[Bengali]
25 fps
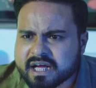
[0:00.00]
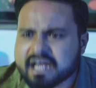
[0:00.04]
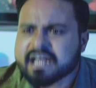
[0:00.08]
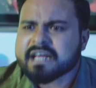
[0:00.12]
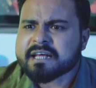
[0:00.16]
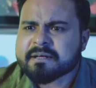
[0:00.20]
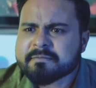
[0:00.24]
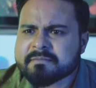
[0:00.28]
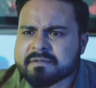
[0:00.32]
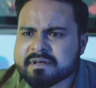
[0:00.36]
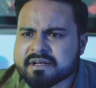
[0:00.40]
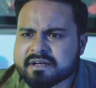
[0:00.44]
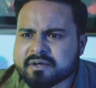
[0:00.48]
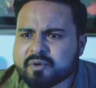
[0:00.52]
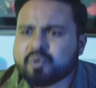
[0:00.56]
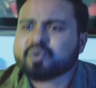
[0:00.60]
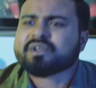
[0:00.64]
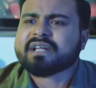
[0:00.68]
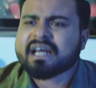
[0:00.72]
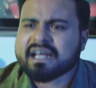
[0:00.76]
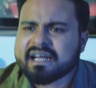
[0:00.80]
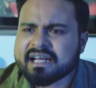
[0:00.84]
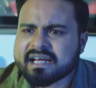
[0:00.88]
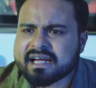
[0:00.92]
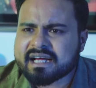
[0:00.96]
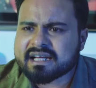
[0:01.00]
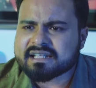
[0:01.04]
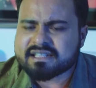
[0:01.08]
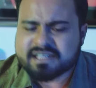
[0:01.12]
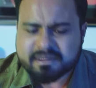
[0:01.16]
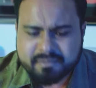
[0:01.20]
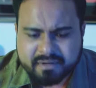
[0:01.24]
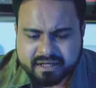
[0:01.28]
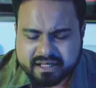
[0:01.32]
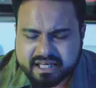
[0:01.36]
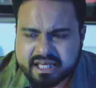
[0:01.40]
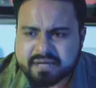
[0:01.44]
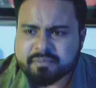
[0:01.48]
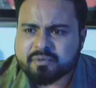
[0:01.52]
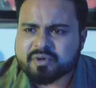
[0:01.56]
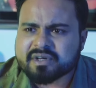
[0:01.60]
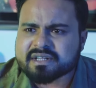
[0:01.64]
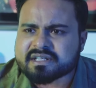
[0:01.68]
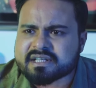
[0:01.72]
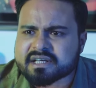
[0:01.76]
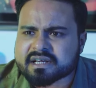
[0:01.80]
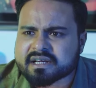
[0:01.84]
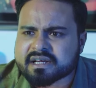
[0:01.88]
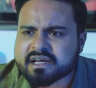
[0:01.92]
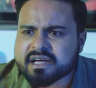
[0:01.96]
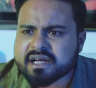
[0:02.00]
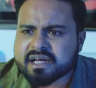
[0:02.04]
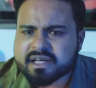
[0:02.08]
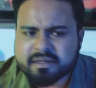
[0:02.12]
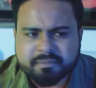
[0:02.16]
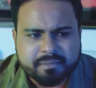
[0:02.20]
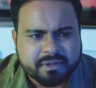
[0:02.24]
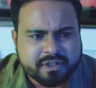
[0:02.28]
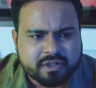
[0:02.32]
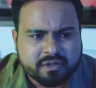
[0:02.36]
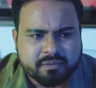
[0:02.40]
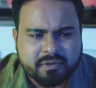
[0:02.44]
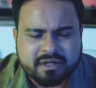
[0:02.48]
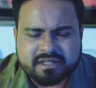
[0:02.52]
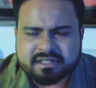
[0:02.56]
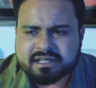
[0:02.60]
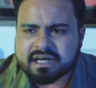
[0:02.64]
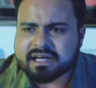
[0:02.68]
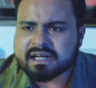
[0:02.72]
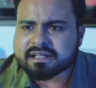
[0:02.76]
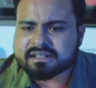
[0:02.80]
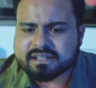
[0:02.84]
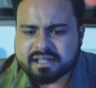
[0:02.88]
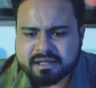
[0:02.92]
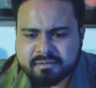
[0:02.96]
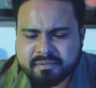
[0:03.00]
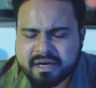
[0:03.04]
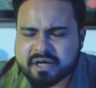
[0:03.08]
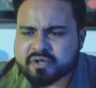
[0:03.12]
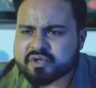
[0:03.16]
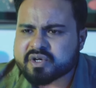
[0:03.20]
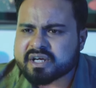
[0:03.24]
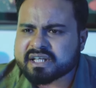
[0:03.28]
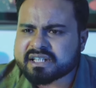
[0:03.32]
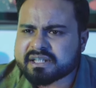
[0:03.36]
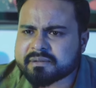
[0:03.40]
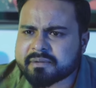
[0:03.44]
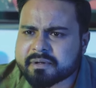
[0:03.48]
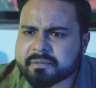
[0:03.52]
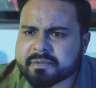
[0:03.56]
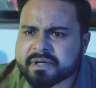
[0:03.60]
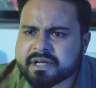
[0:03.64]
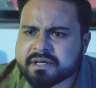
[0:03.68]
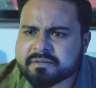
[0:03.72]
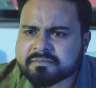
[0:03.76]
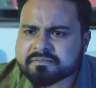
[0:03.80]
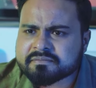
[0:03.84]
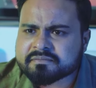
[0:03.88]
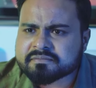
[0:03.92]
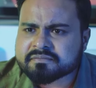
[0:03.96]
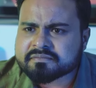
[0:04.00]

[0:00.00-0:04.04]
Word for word: এই কোথায় লেখা আছে বা কে বলেছে বিধবা যারা তারা মাংস খেতে পারবে না